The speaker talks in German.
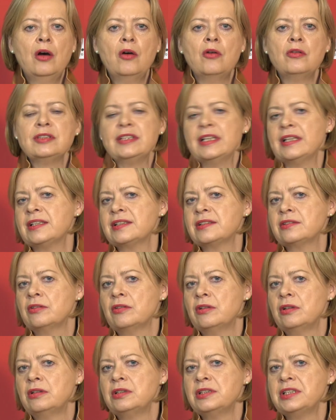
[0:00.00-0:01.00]
und jetzt
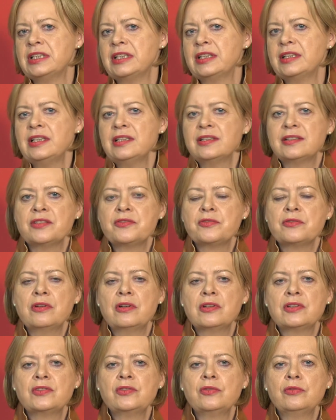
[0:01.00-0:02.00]
soll die
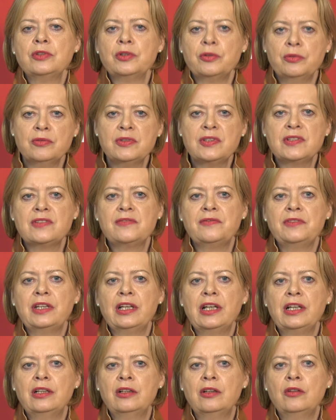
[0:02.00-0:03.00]
Kriegssituation genutzt
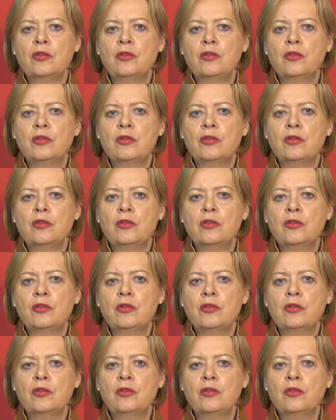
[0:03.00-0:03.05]
werden,